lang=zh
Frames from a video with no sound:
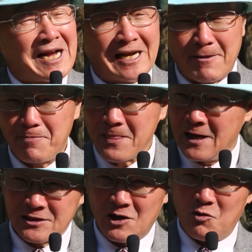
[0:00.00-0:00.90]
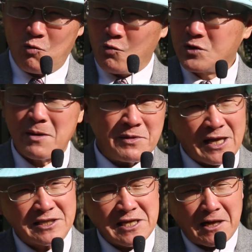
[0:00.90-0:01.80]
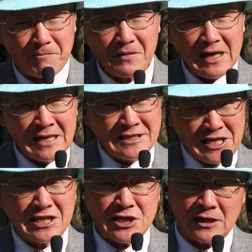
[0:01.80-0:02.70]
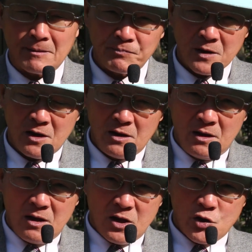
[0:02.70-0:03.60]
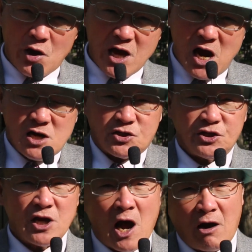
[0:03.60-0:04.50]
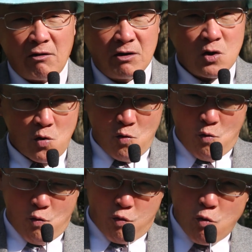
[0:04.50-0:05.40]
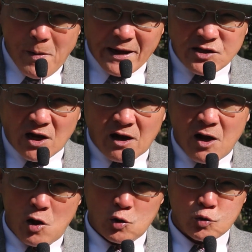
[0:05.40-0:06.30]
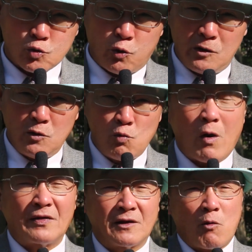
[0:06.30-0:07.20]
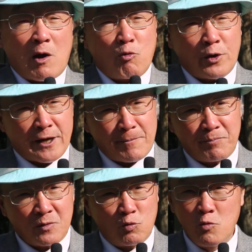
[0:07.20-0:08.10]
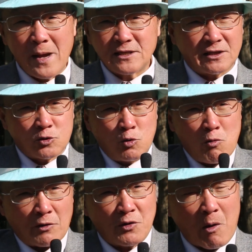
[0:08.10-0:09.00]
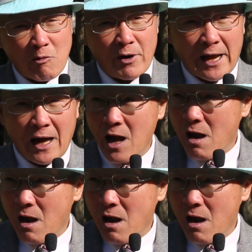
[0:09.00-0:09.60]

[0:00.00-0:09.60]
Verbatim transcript: 看看。这吴建明他是讲这样讲，元月二十一号，湖北省春晚的晚会啊。湖北省的春晚的晚会啊，